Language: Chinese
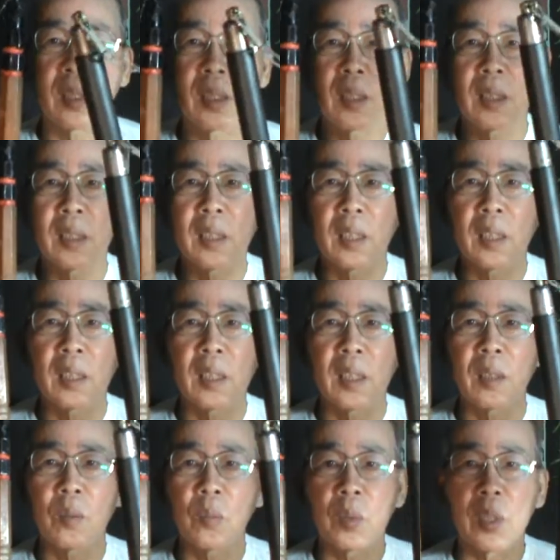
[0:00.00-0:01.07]
这个这这
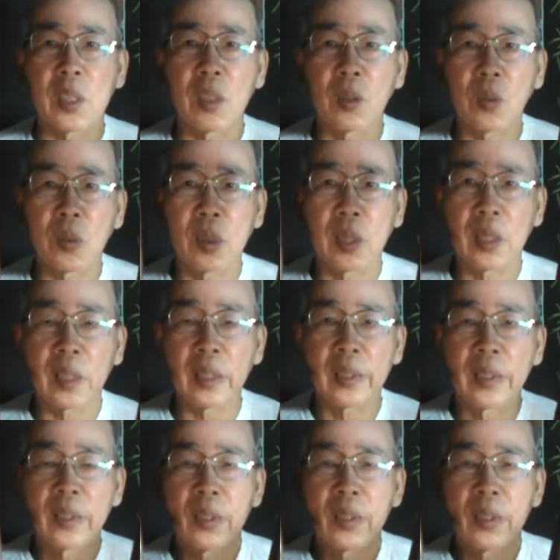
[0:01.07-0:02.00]
个武器红了啊。